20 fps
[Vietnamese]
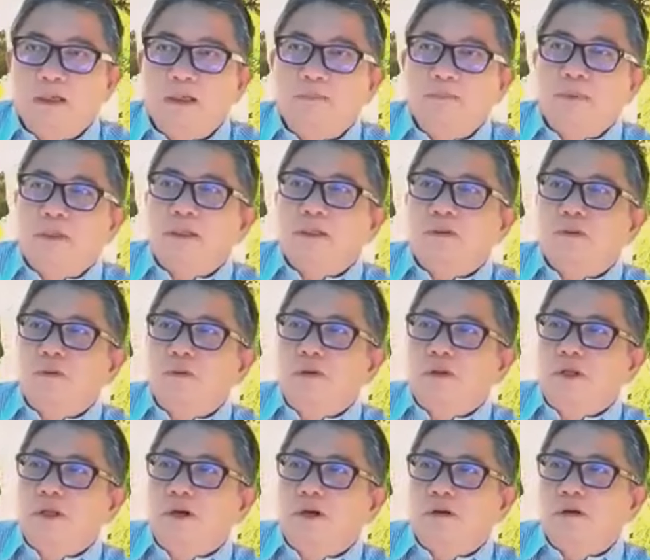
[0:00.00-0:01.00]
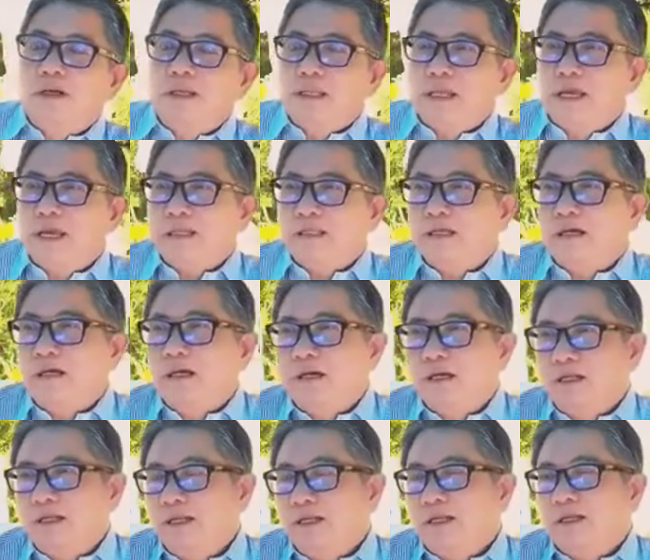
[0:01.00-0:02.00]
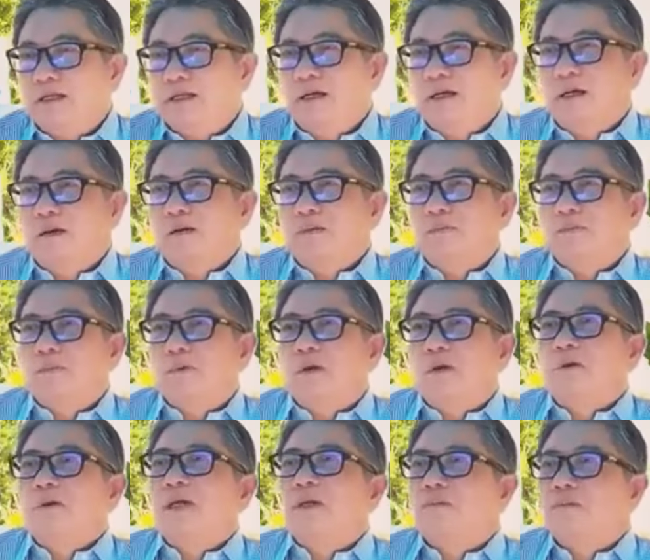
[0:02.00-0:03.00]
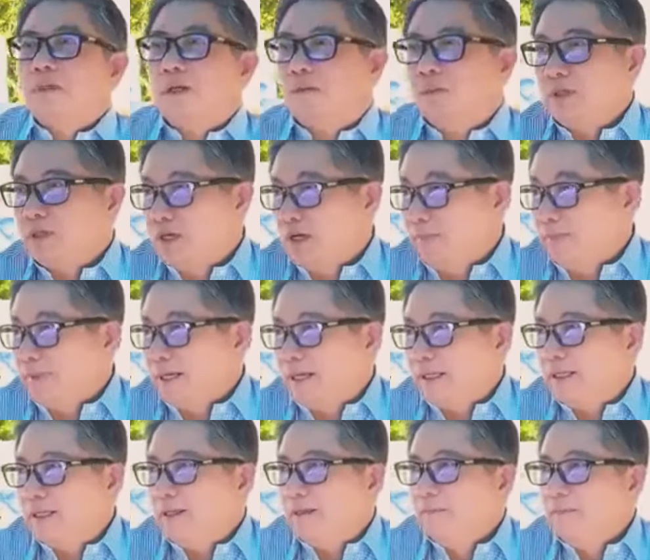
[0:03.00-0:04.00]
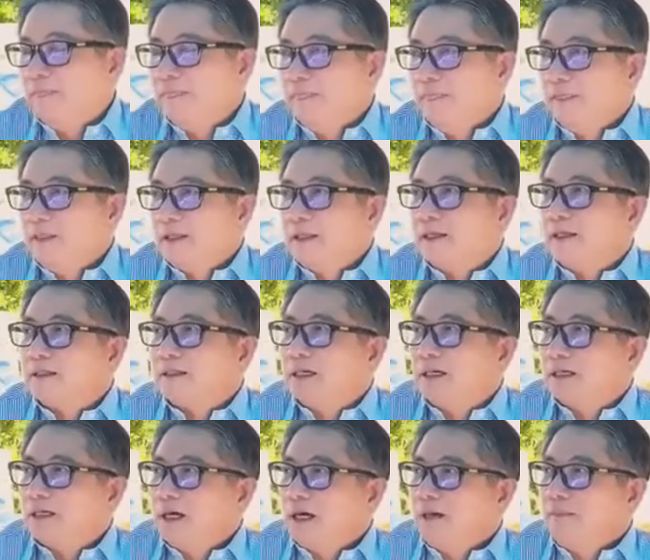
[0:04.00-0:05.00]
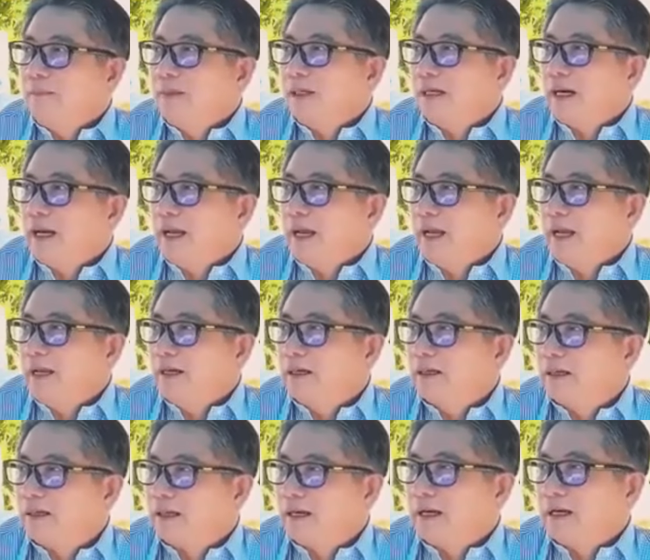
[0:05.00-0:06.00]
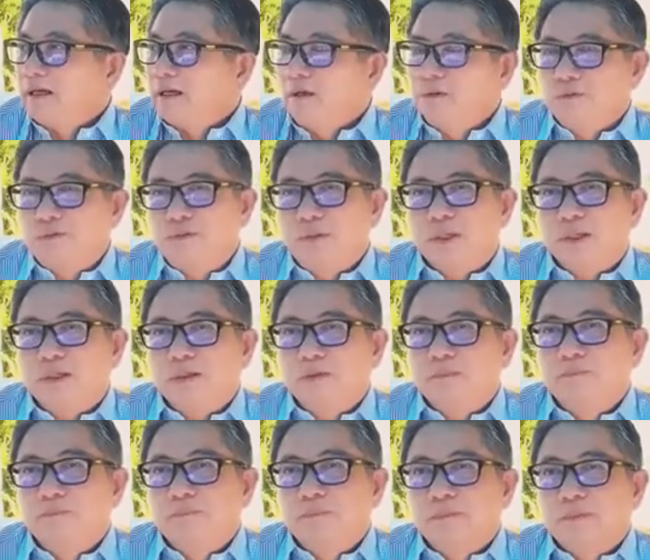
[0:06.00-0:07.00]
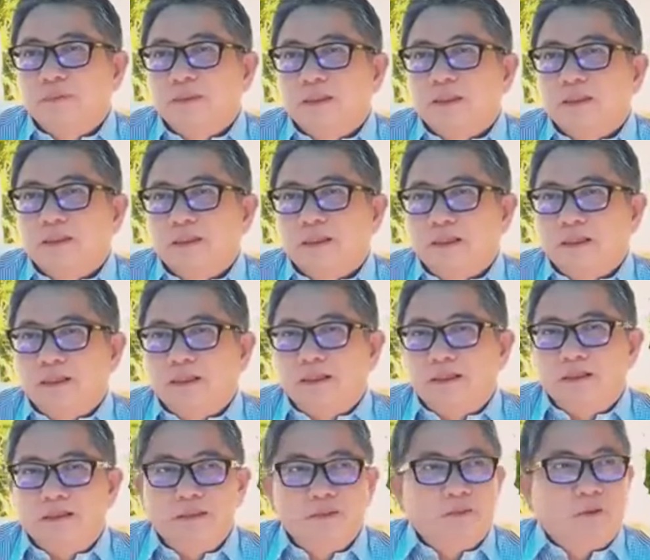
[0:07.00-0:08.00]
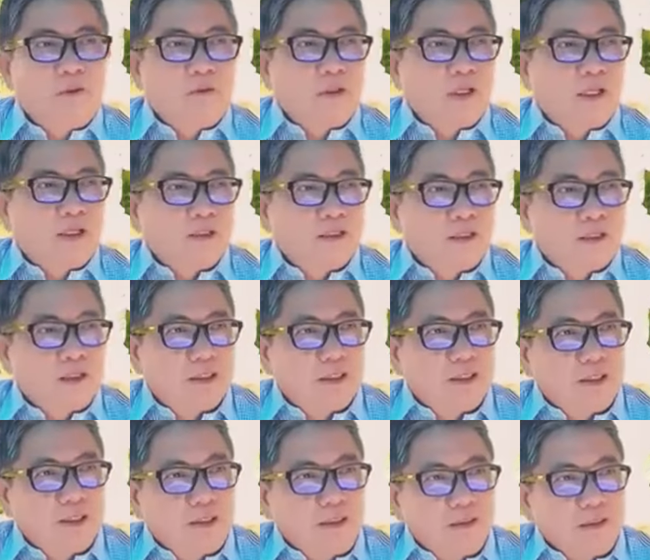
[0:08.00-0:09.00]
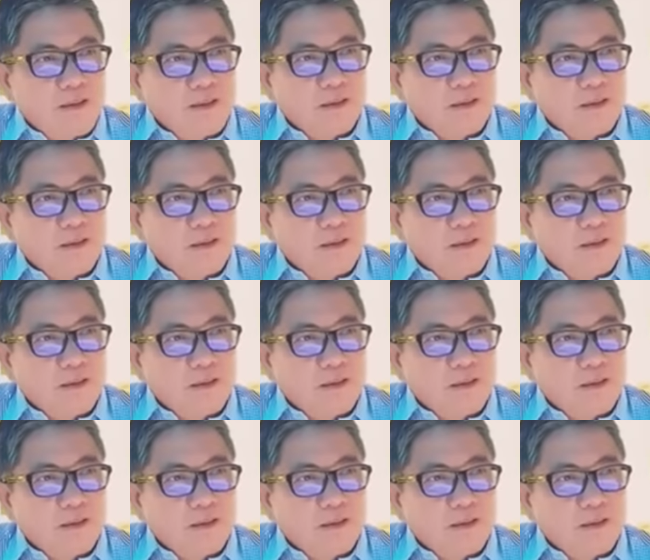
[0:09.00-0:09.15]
thì mới đi cua vô ở nhà cho thì có ông bố thì ông trong cái nhóm này thì từ đó mới ra ra câu chuyện thì sư phụ là người